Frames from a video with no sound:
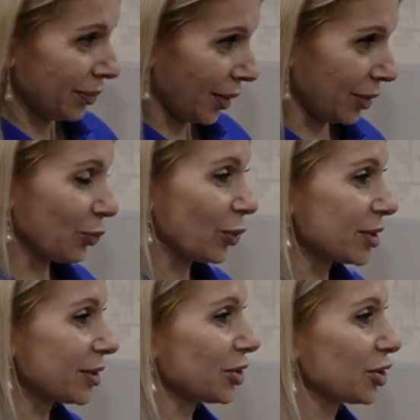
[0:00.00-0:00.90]
А ну-ка,
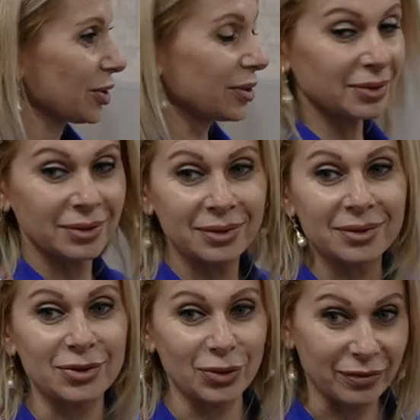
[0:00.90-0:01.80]
112.
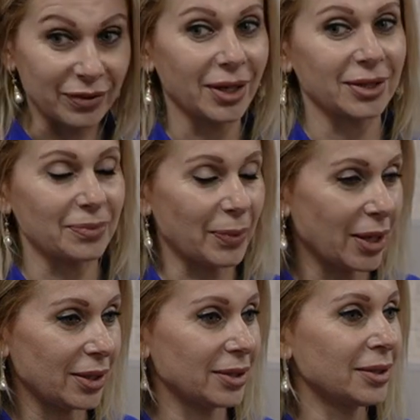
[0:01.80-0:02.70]
112,
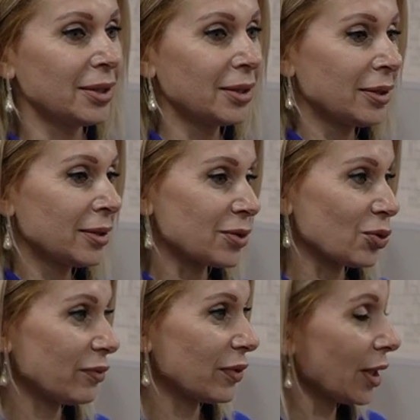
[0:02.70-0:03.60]
правильно.
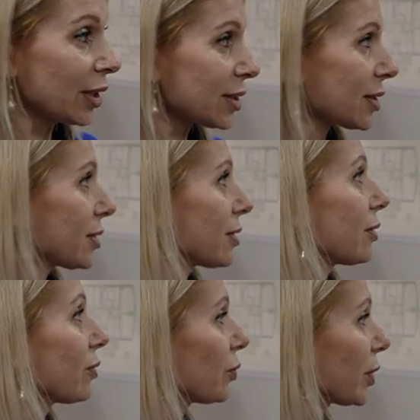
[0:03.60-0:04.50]
112
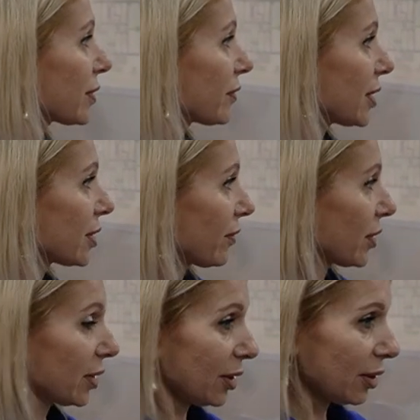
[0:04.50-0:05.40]
у нас все
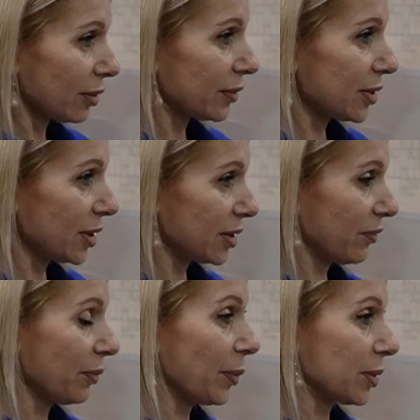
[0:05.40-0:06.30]
звонки здесь.
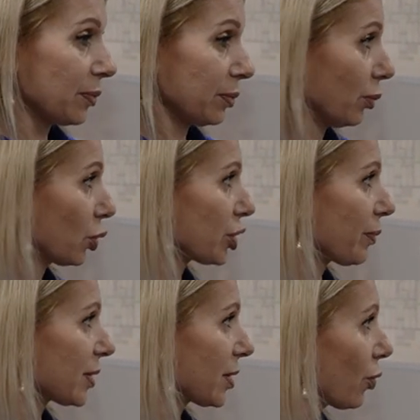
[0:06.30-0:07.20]
Вы можете
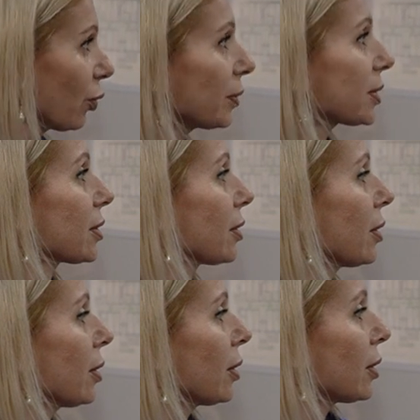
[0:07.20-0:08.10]
познакомиться
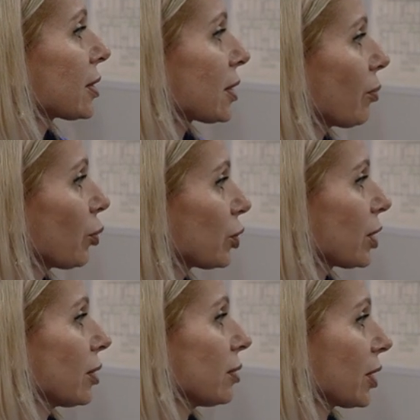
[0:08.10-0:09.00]
с
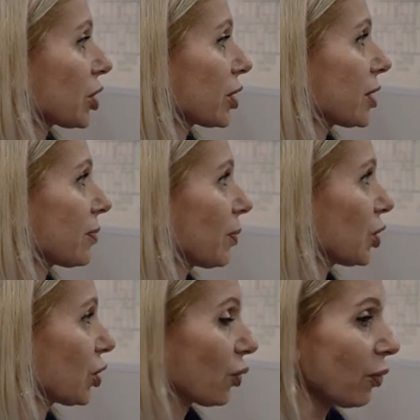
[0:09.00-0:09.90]
работой наших
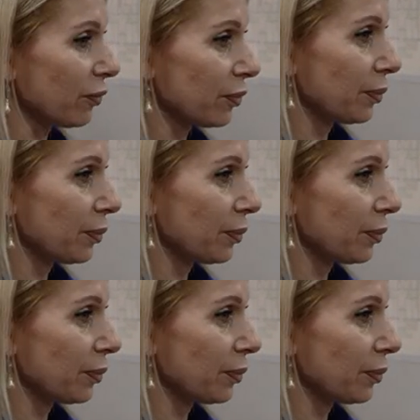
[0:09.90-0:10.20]
диспетчеров.